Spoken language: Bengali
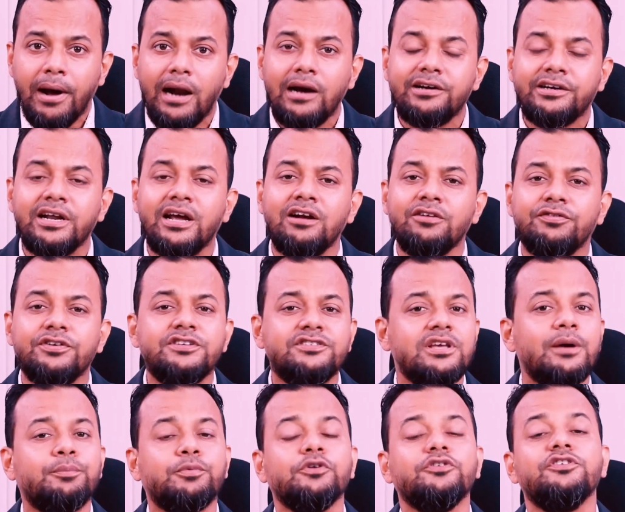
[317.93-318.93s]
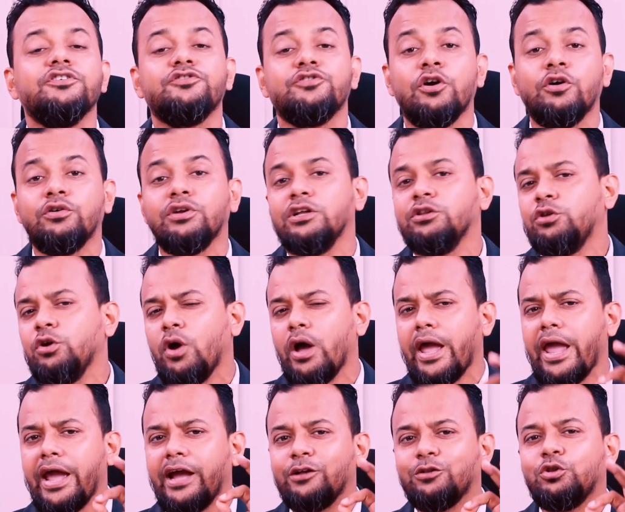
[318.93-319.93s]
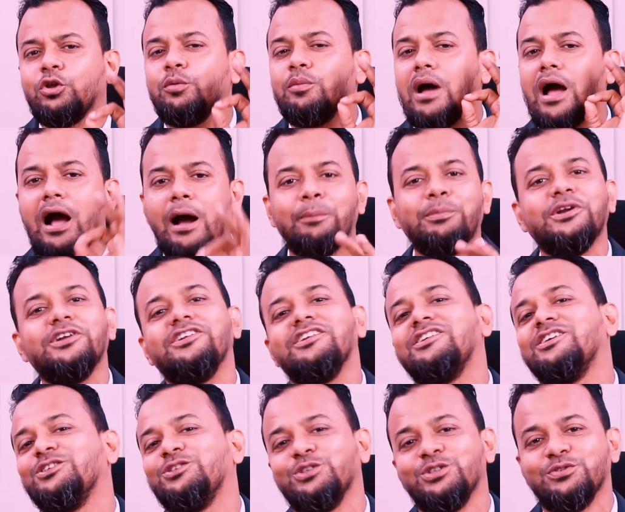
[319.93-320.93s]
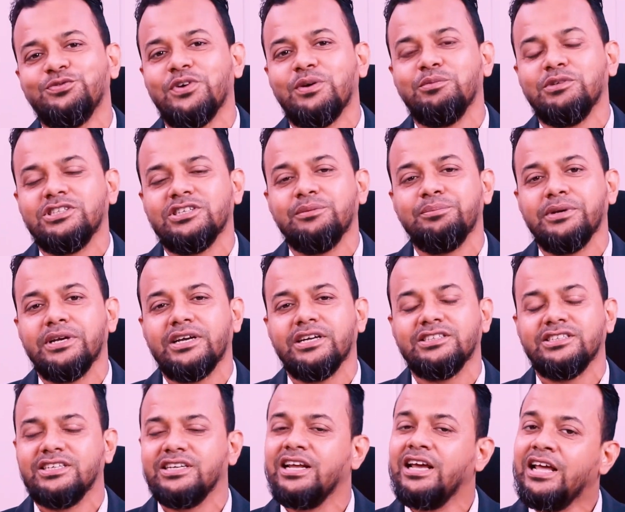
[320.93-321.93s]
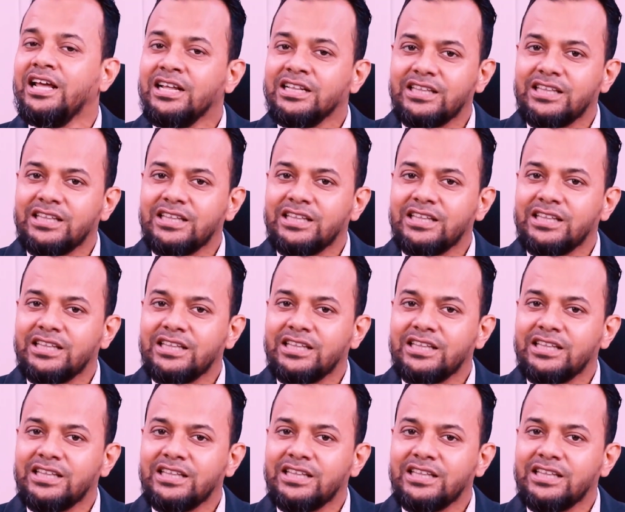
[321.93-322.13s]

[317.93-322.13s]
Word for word: মাল্টার ভিসা প্রসেস সংক্রান্ত একদম আপডেটেড কিছু ইনফরমেশান পেয়ে গেছেন